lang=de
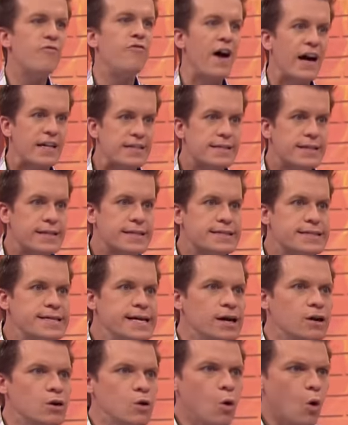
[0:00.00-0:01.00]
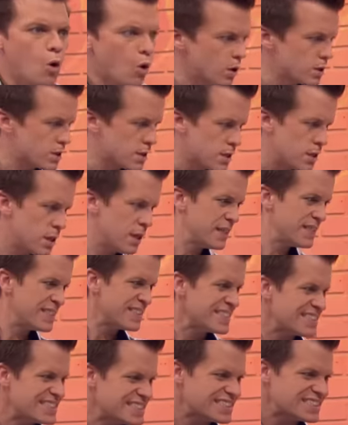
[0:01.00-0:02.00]
was ist hier los?
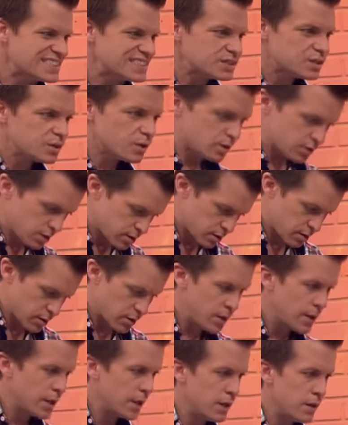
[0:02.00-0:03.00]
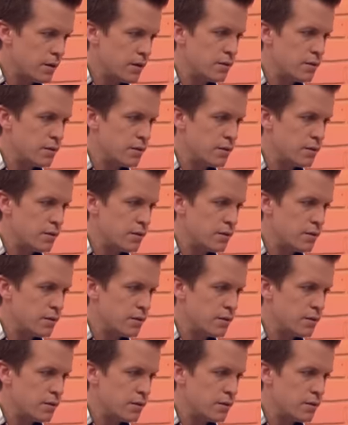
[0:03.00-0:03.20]
Ich habe nur die Fußbodenheizung ein